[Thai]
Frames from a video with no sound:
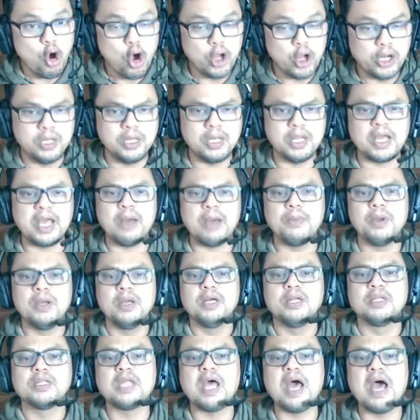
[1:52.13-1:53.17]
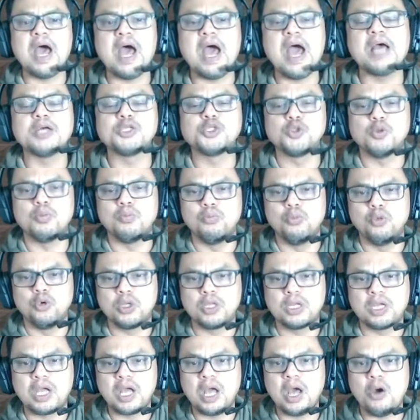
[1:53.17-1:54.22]
นนะครับ ถ้าสมมุติ
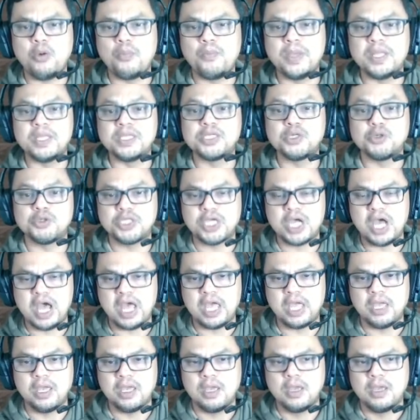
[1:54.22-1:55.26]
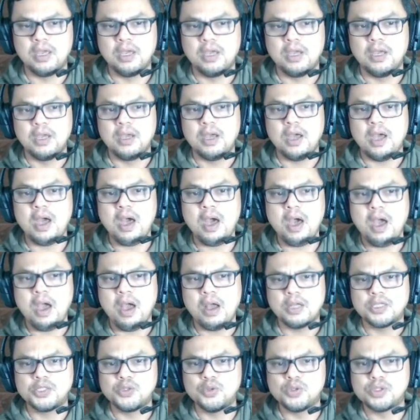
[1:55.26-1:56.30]
เขาเป็นเจ้าชายอ่ะ
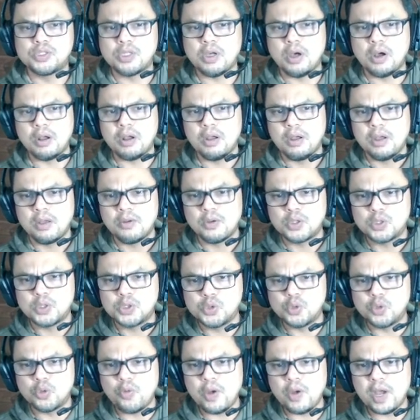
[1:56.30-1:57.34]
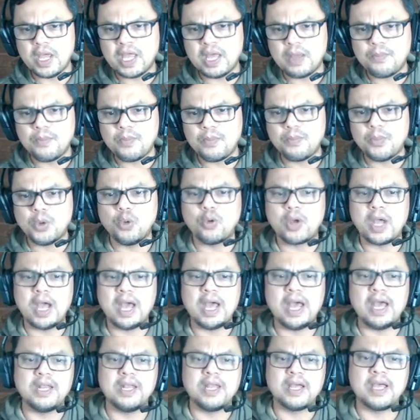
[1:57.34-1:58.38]
สูตร 2 สูตรว่าไงครับมาดูกั
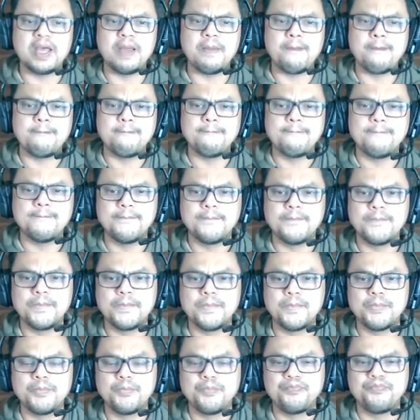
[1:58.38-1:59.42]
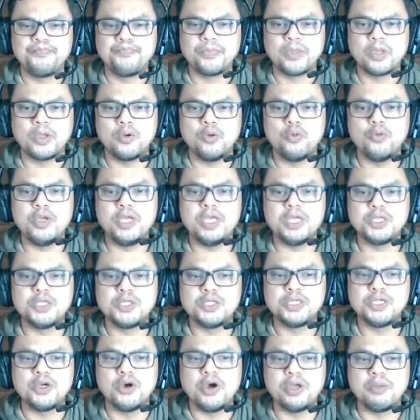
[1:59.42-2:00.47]
นนะครับวิ
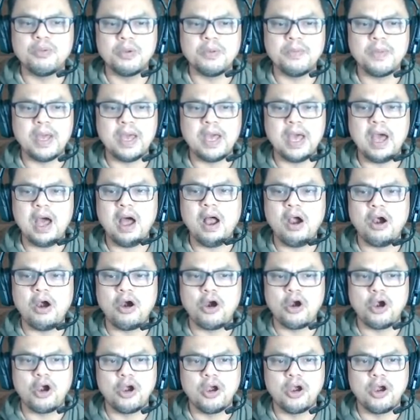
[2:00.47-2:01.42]
ชอยมวยมา are